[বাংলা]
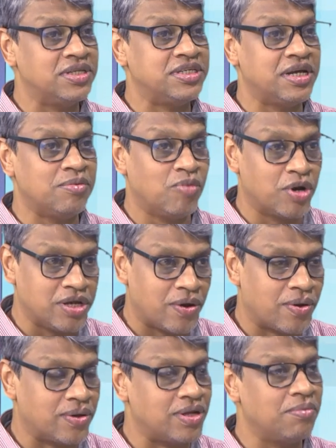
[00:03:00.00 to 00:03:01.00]
বলছেন মরে
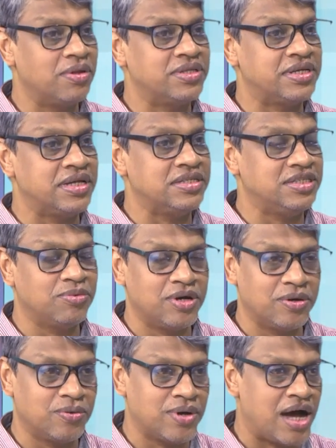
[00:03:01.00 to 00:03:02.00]
যাওয়ার কথা বলছেন
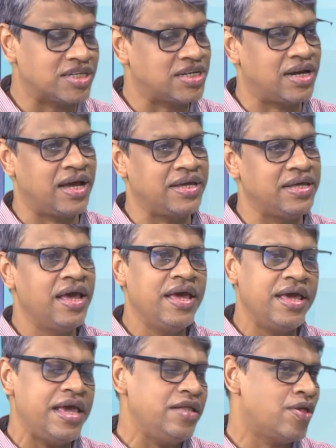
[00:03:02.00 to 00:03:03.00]
জীবনে কোনো আশা নাই
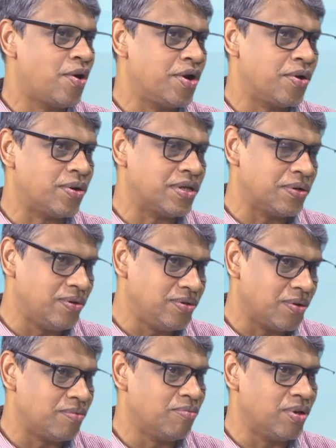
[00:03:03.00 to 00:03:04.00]
এই ধরনের কথাগুলো
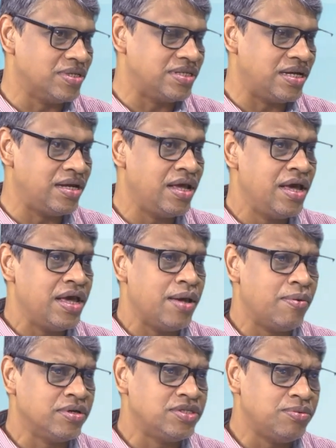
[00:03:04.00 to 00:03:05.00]
যখন বলছেন
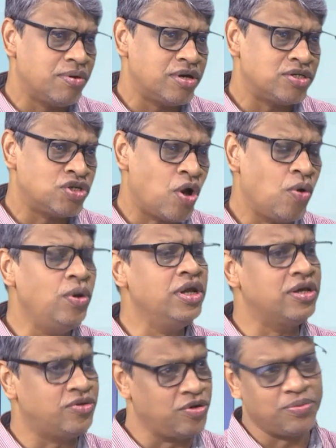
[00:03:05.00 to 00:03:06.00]
এবং জীবনের সকল
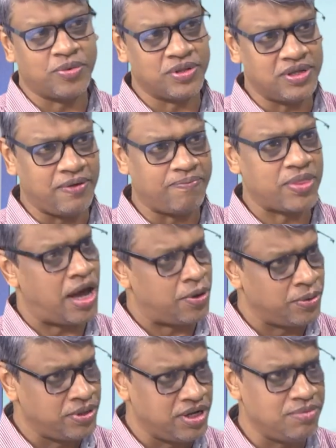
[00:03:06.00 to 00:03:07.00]
কিছুর প্রতি
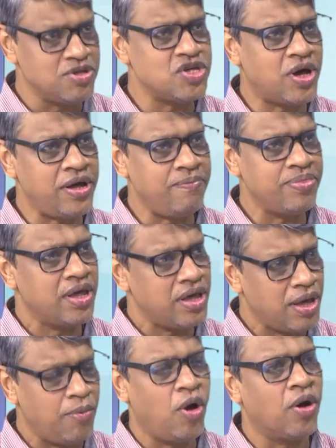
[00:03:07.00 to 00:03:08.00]
আনন্দের বিষয়
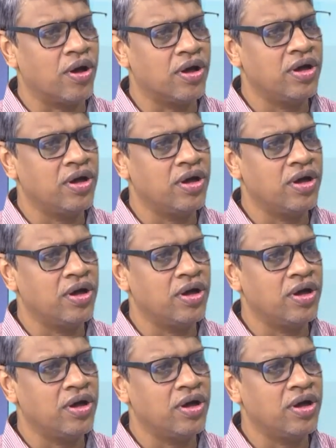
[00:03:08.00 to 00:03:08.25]
এবং